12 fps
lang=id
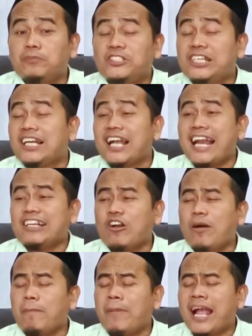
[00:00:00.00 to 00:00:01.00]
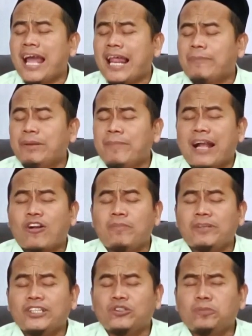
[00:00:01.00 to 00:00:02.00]
jenengan kok mengalami
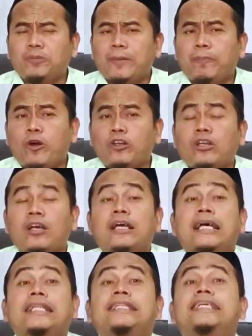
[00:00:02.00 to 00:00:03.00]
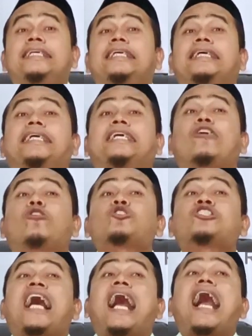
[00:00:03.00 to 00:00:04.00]
makom itu pripun zikira
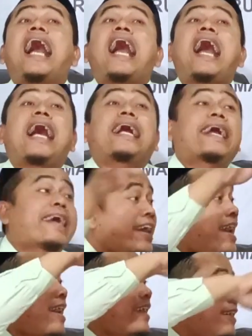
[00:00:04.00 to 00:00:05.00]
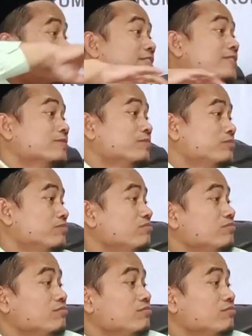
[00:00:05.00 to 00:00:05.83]
saakeh akeh